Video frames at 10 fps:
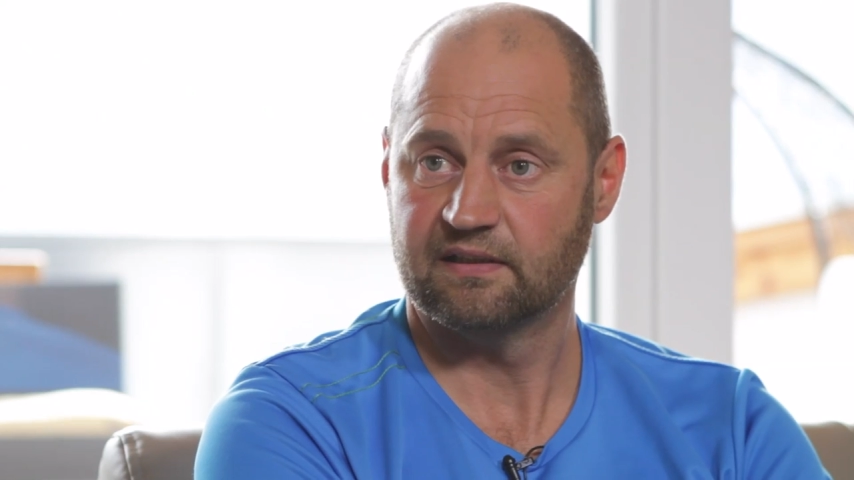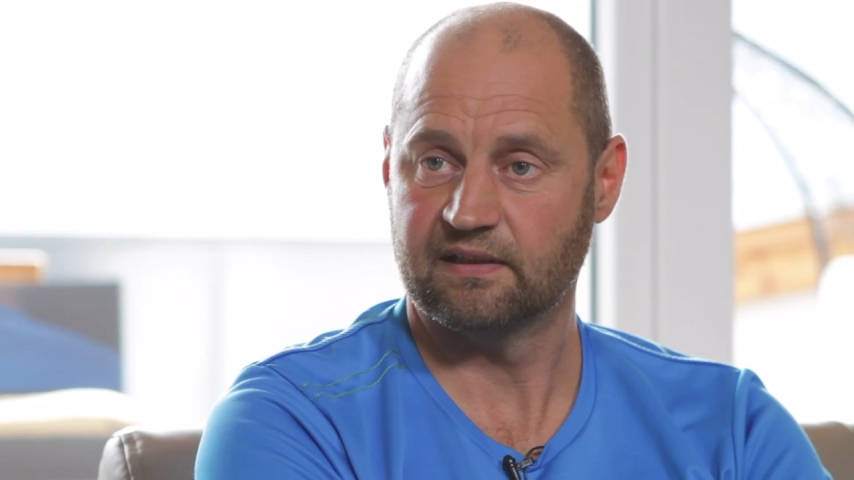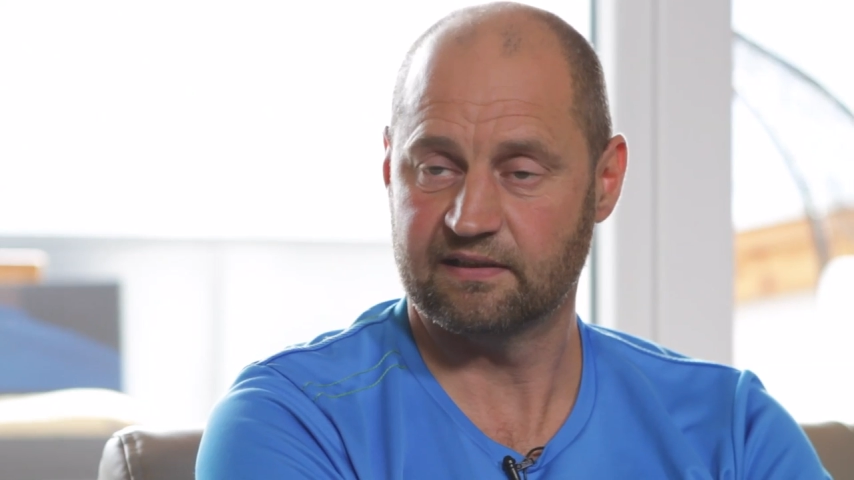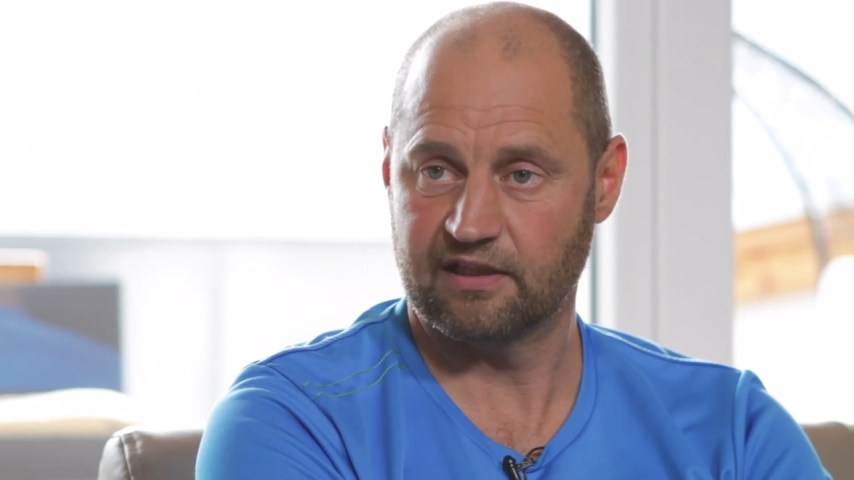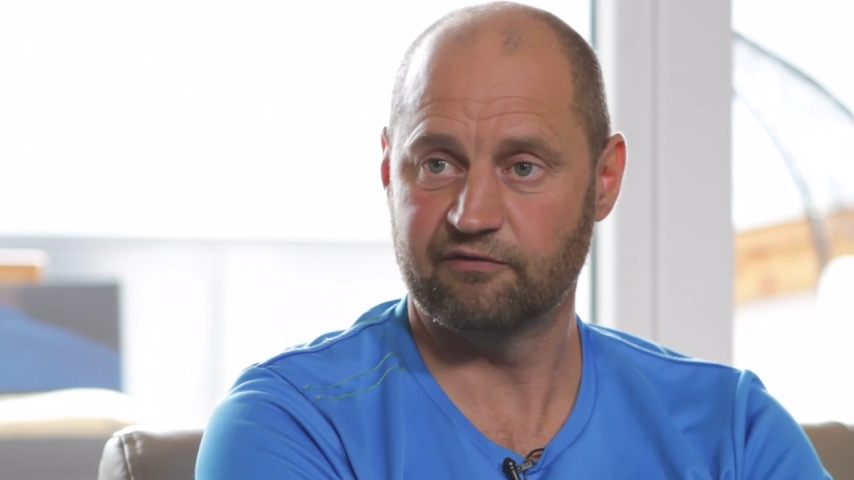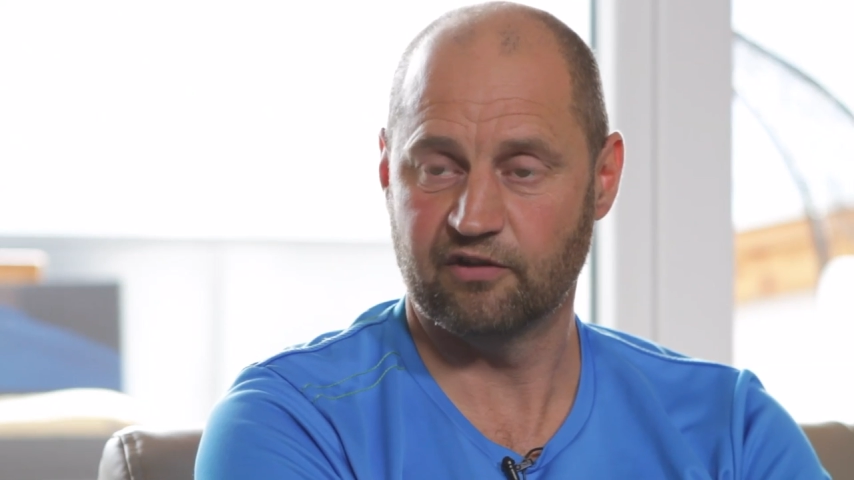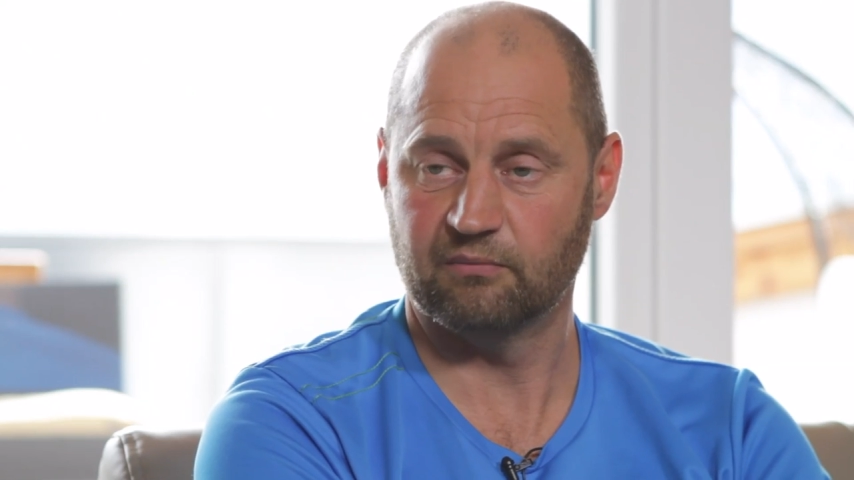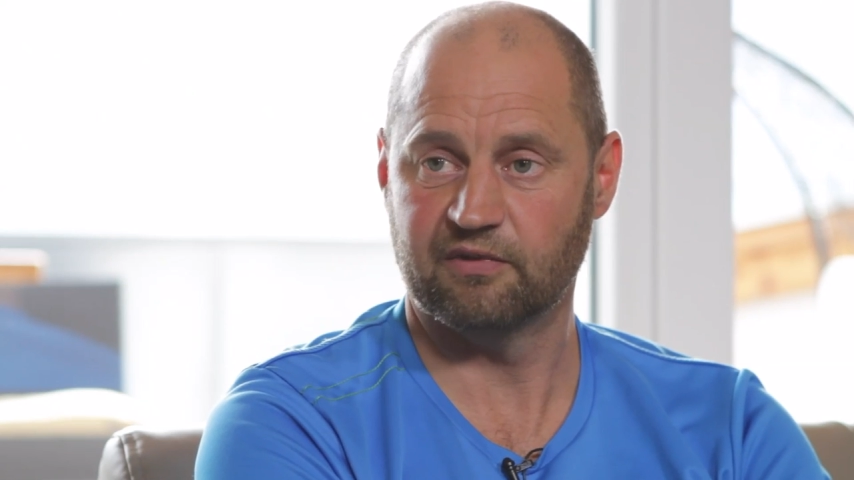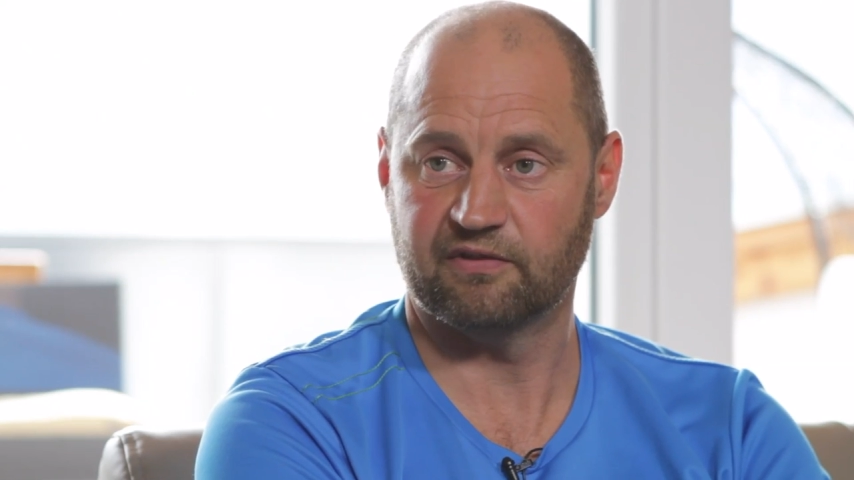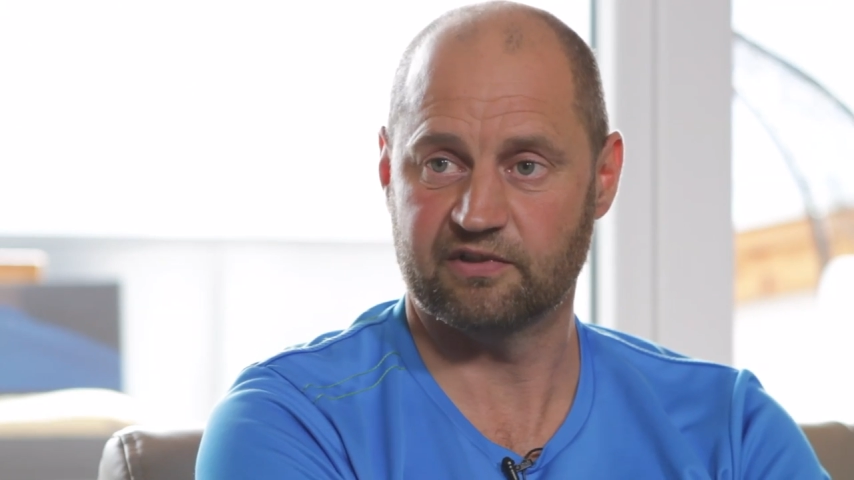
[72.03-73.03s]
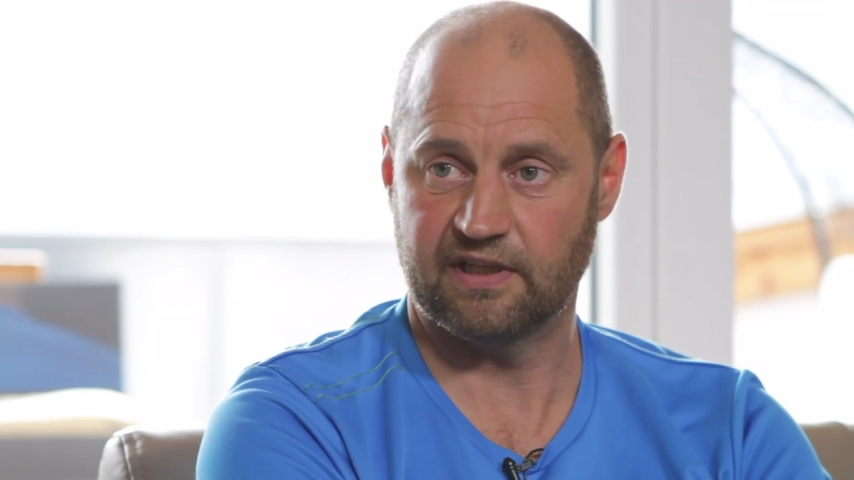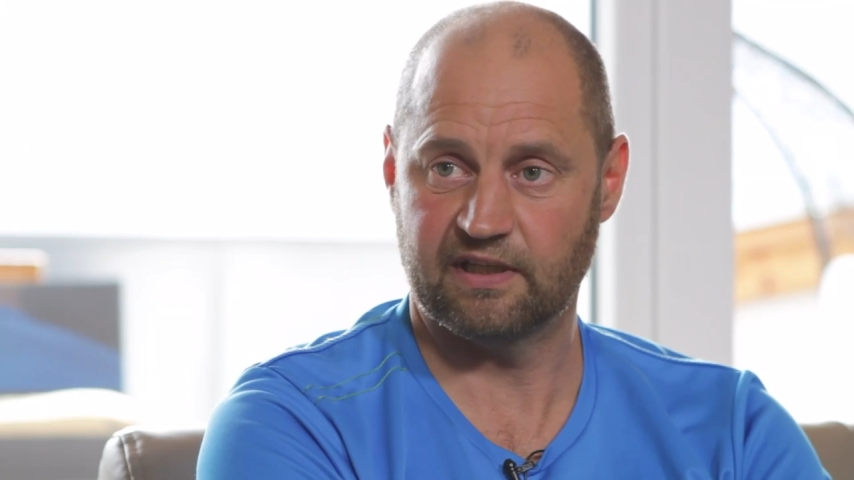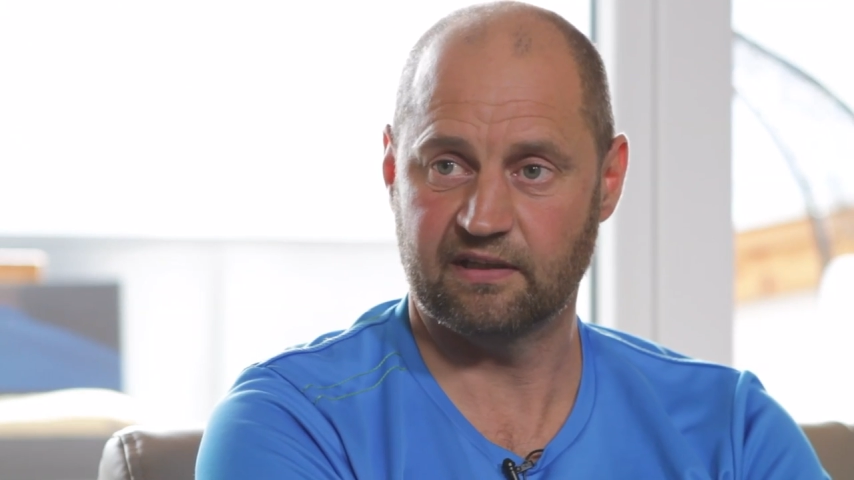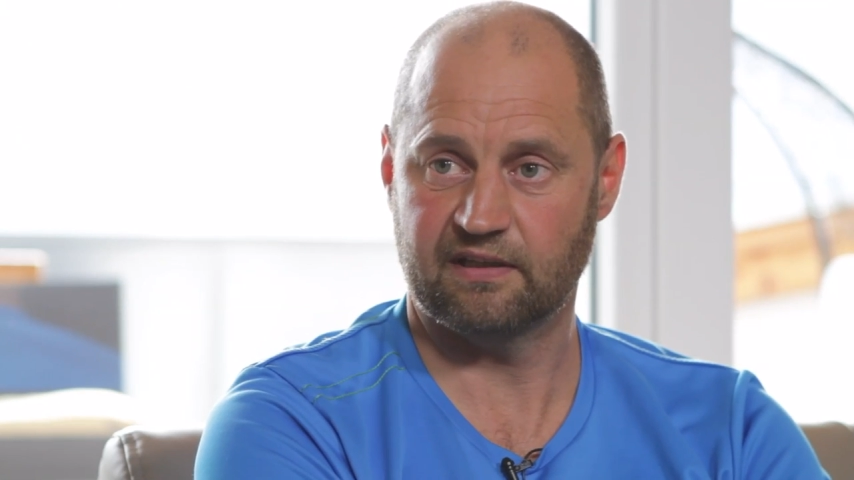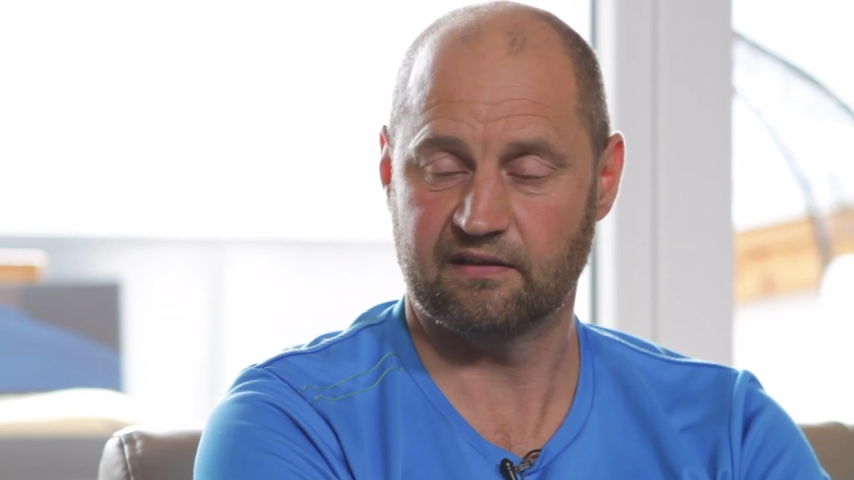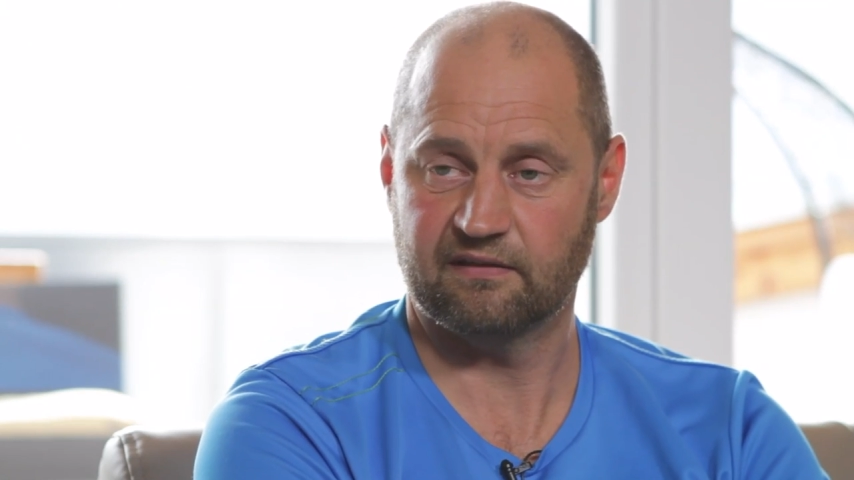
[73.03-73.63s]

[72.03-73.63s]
dass die Firma versteht,